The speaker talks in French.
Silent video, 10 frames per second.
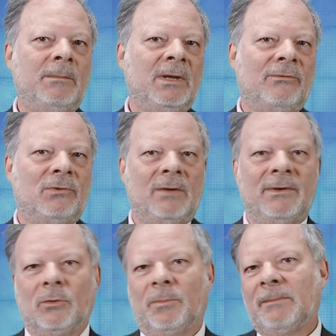eh bien vous
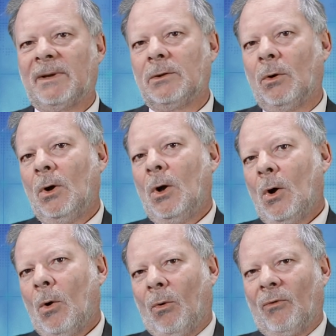l'avez compris, maintenant
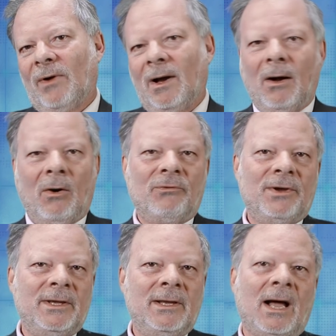on va
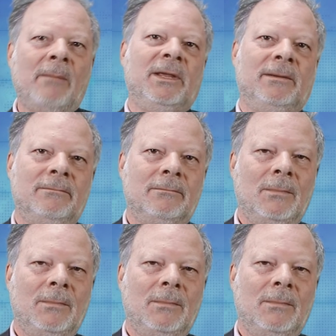envoyer l'armée.